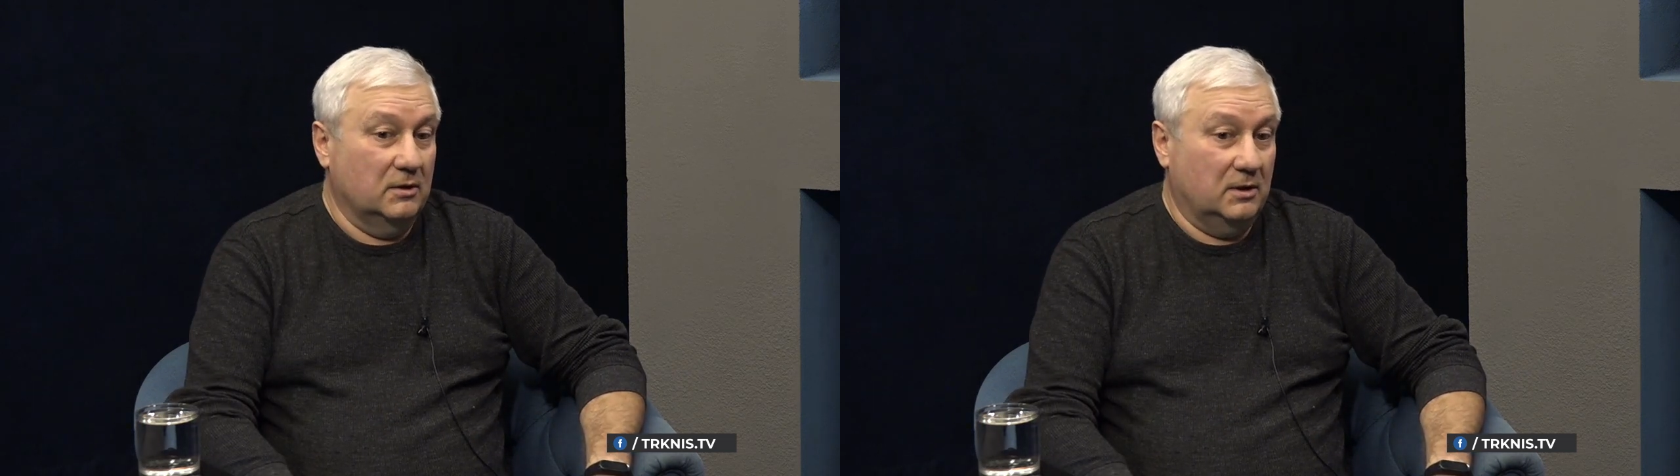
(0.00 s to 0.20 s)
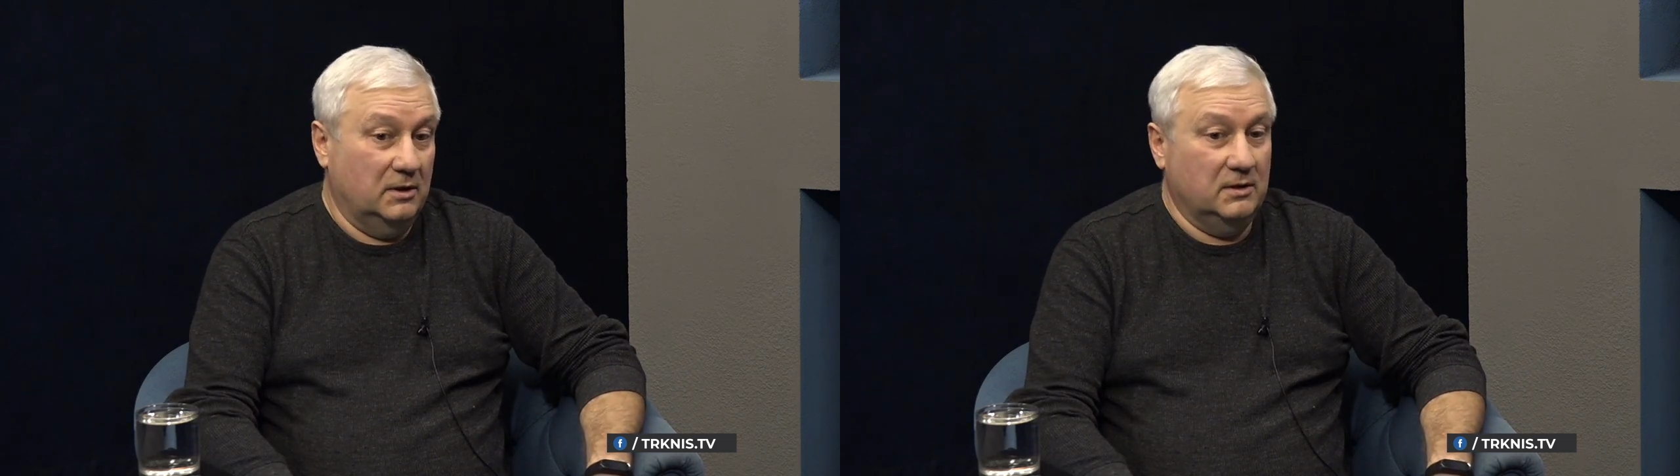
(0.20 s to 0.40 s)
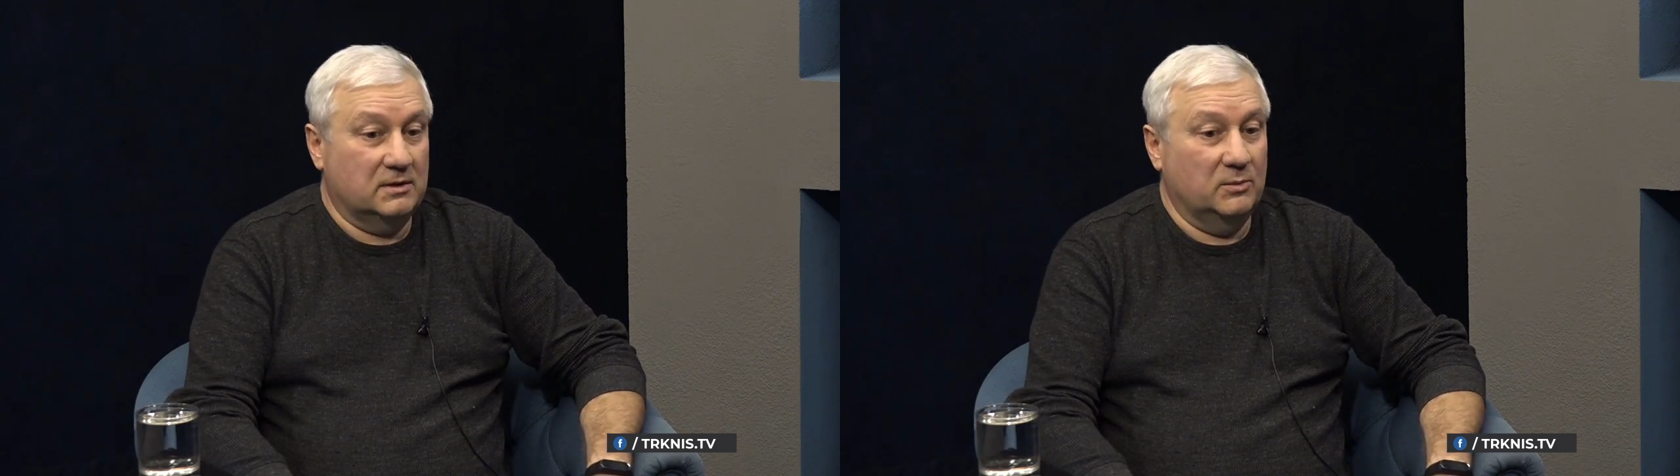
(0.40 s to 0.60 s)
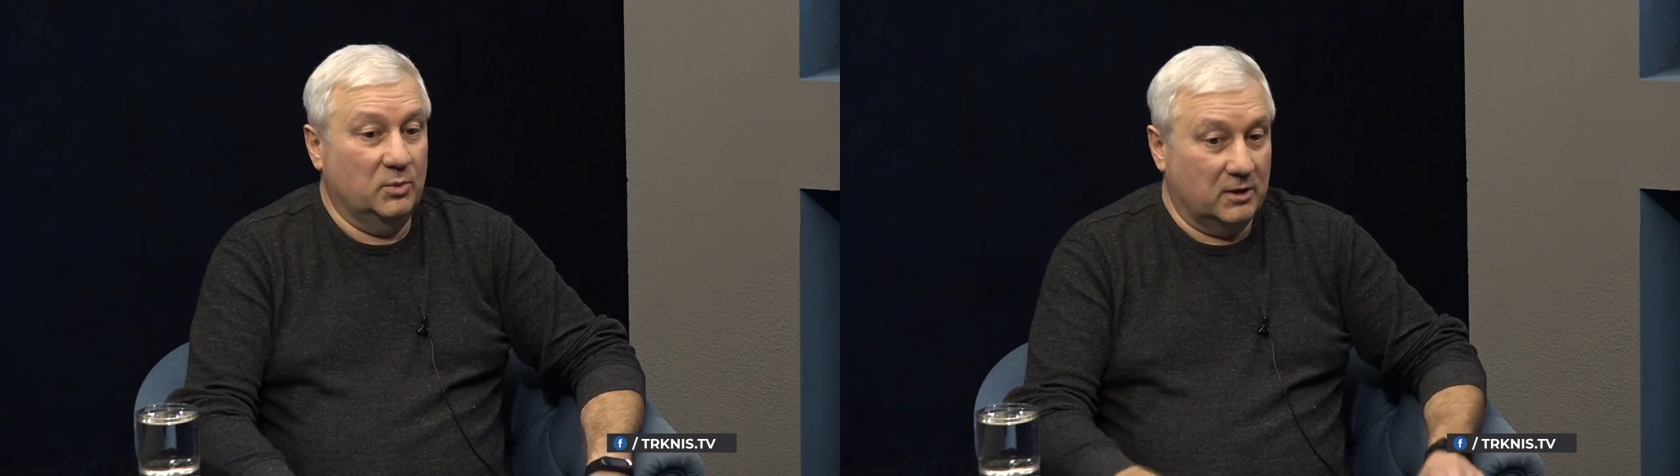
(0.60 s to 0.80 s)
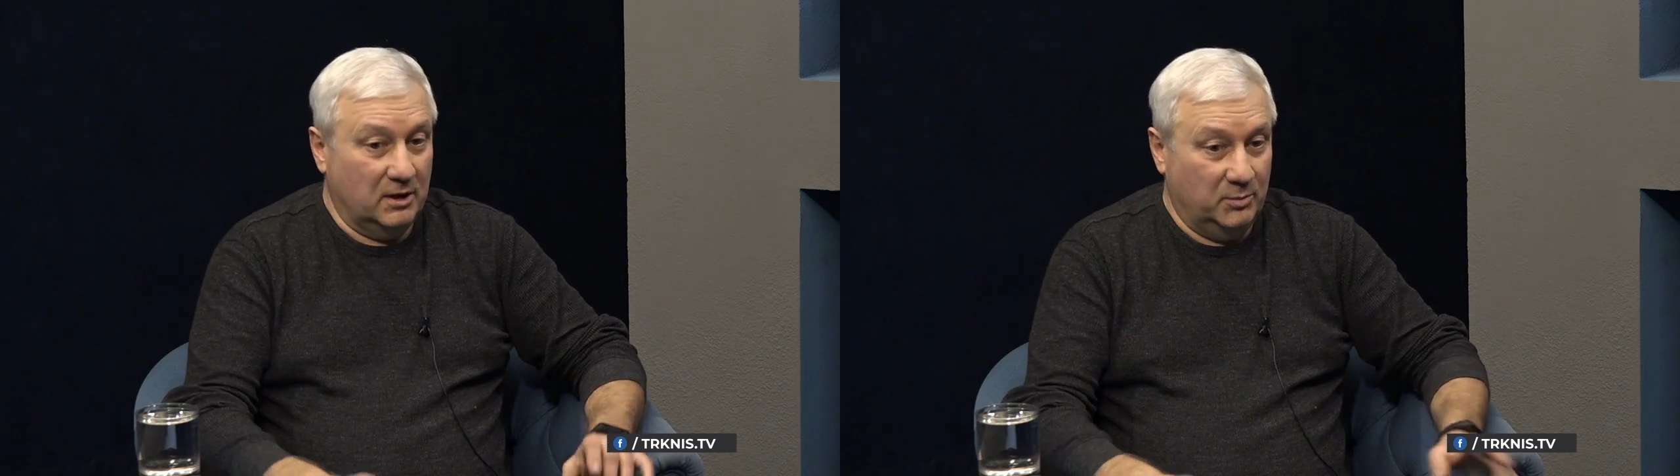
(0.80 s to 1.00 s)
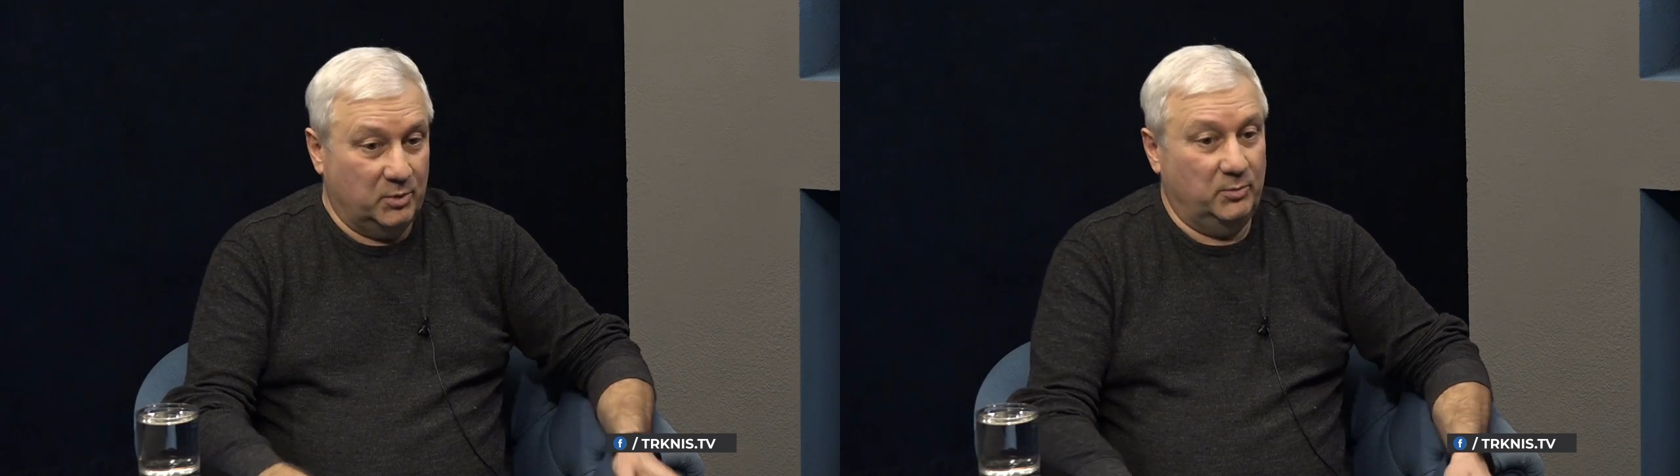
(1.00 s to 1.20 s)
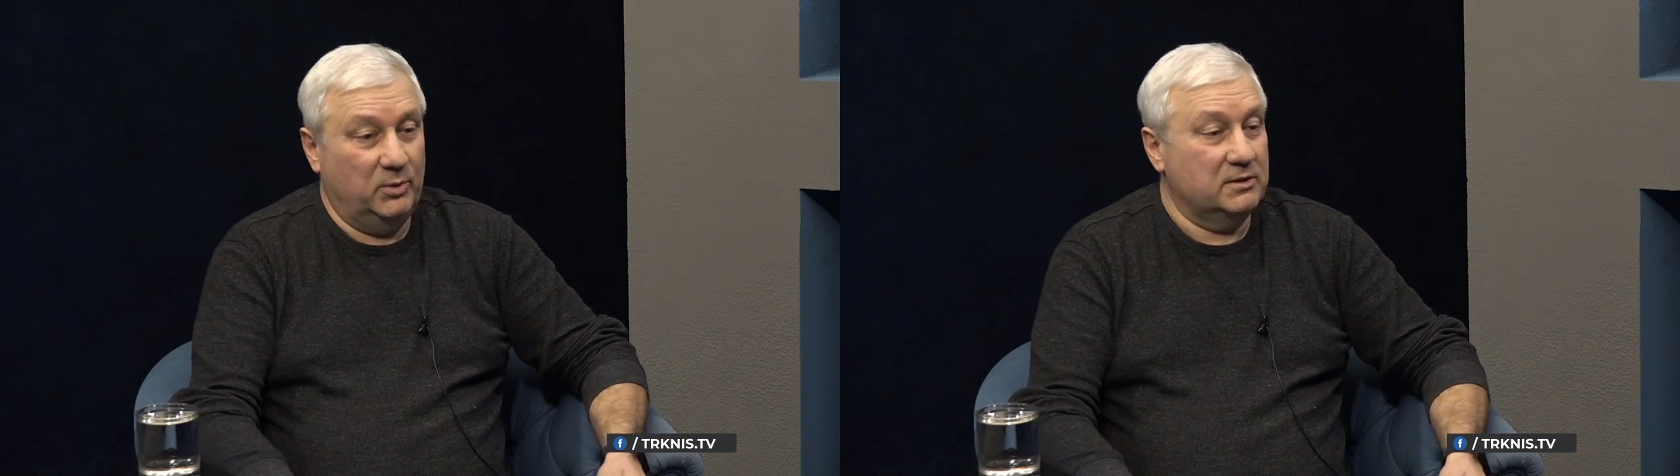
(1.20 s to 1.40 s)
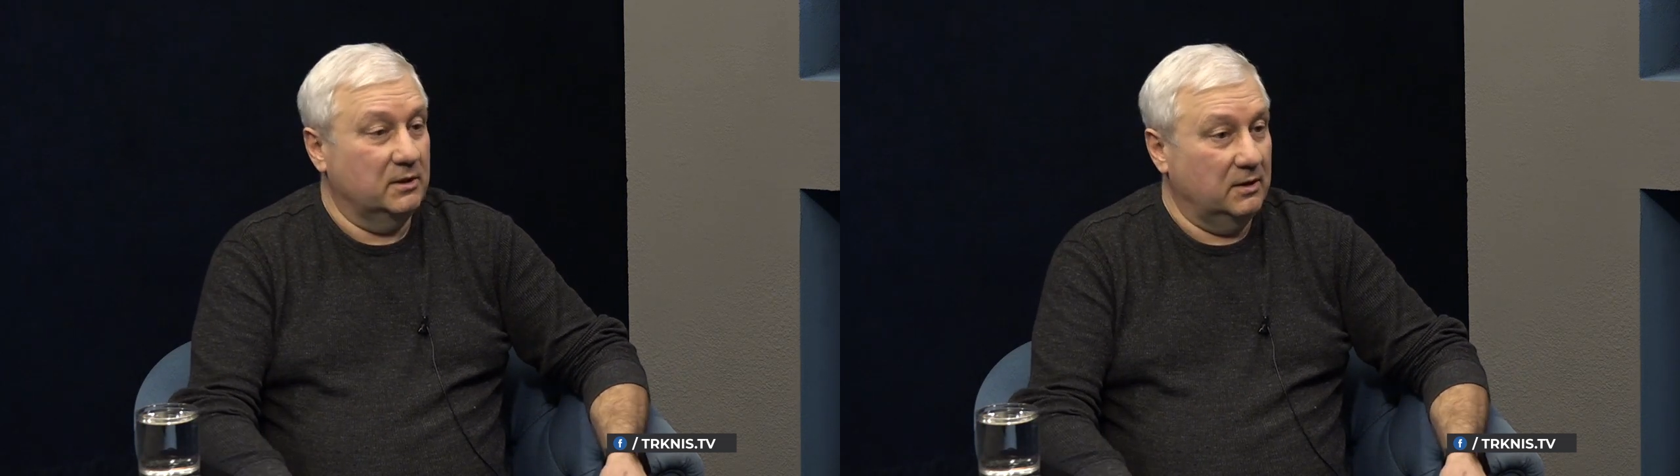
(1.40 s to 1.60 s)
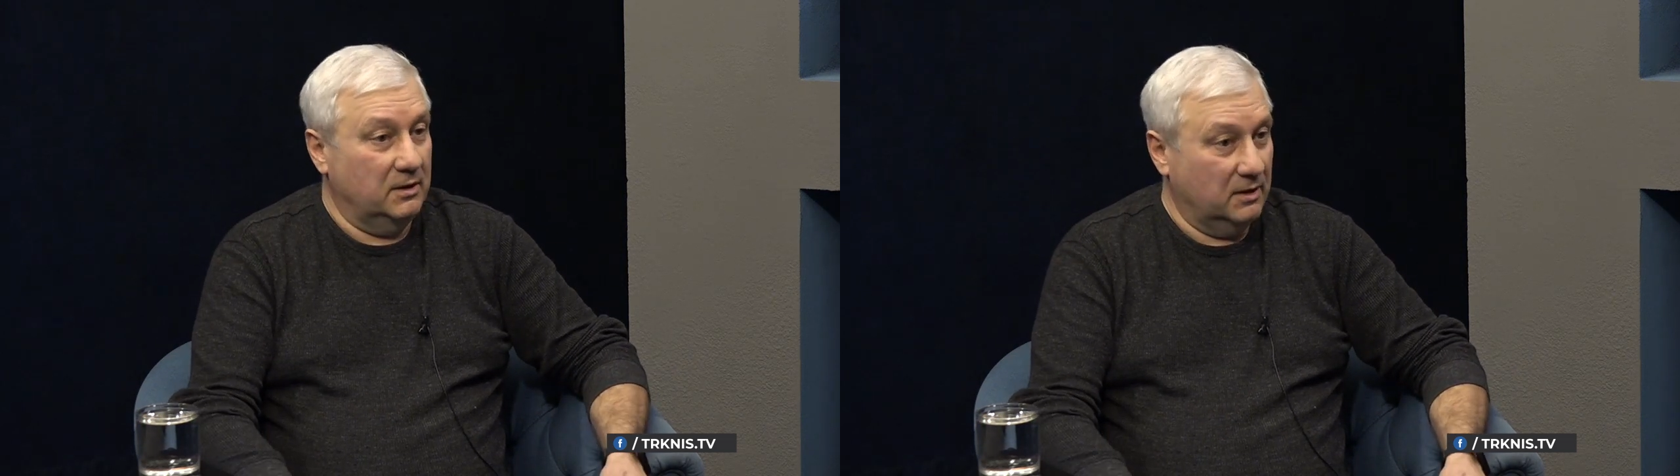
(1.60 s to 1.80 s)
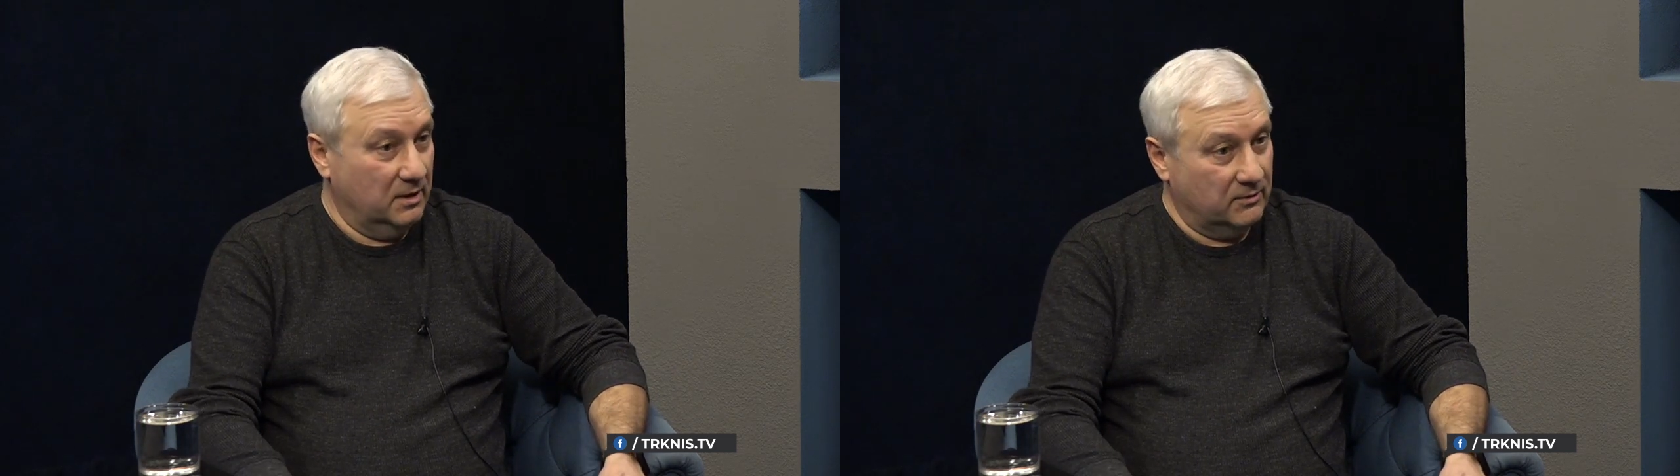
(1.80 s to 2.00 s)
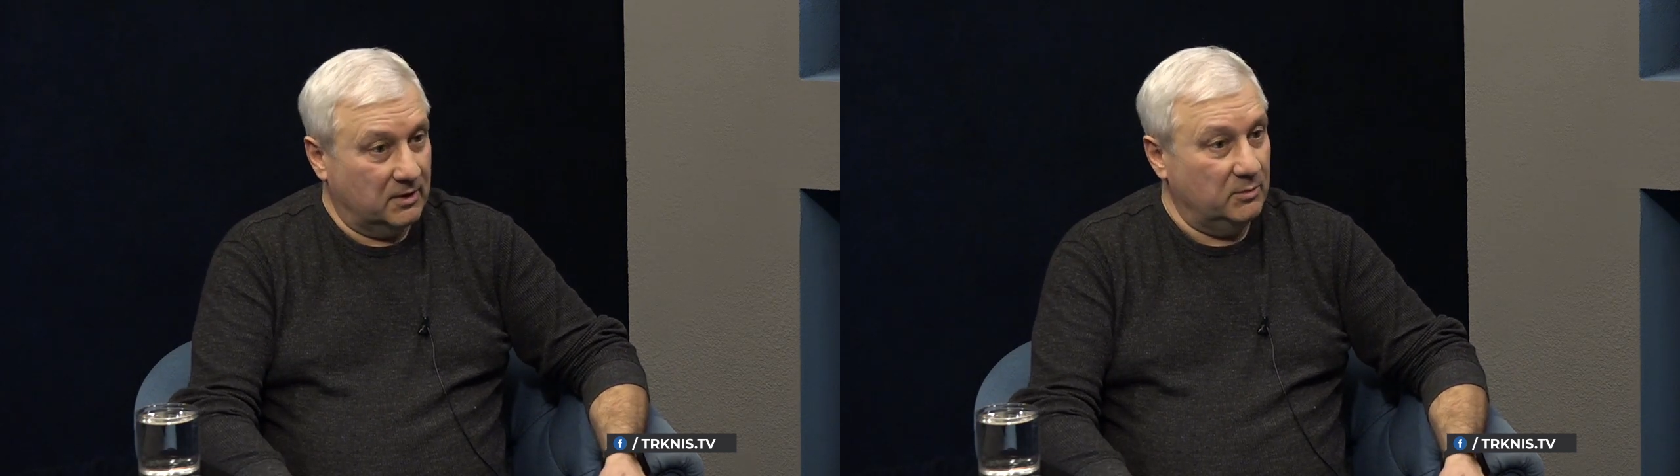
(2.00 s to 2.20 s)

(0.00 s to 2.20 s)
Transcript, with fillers: Они собирали подписанные договора,